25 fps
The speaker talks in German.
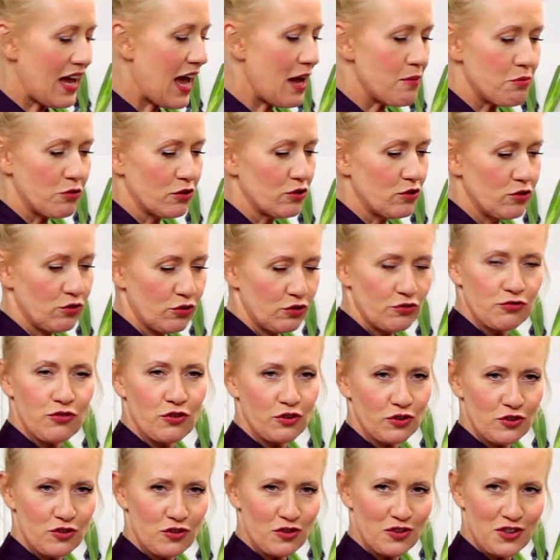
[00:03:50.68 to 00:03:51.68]
reibungslos
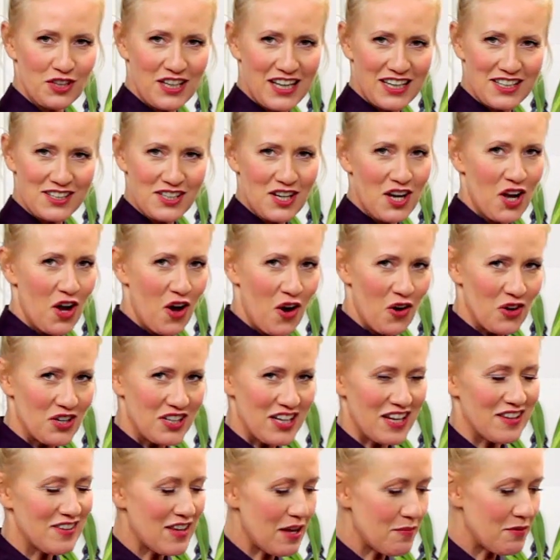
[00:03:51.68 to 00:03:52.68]
funktioniert. Und
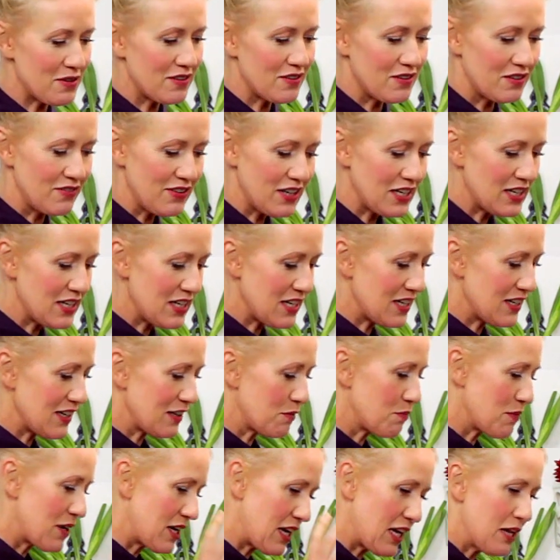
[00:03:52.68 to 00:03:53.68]
deshalb ist es wichtig,
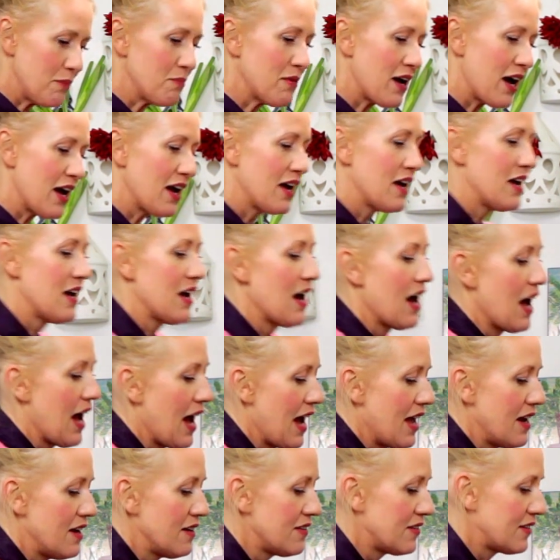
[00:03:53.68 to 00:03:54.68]
dass man immer
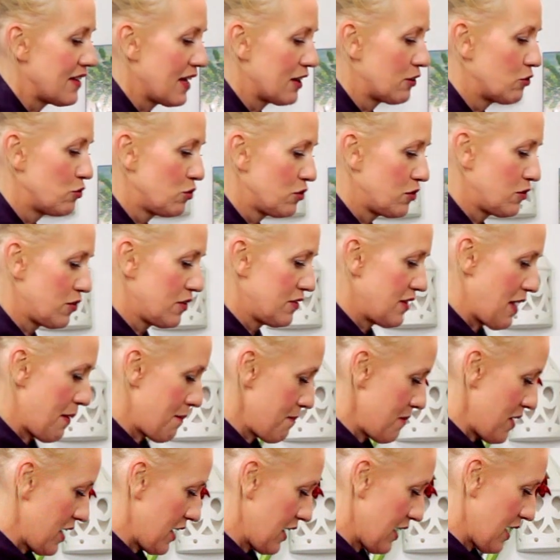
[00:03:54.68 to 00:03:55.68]
alles dann gut
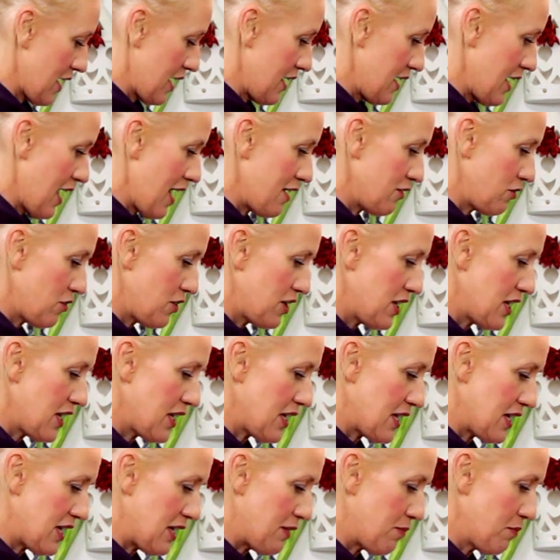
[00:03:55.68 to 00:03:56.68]
zusammenmengen kann. Also hier,
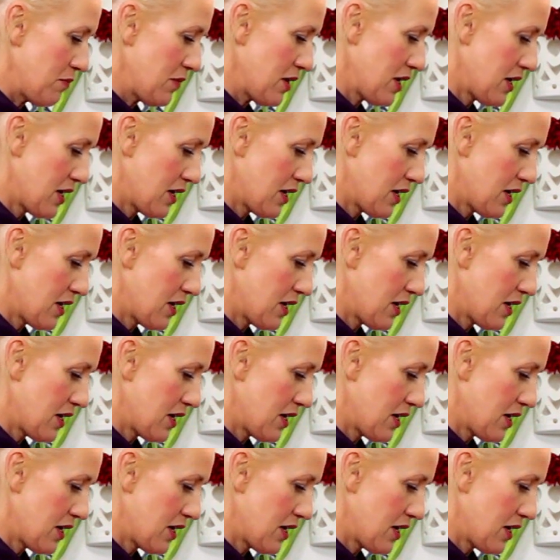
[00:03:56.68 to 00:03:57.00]
ihr Lieben,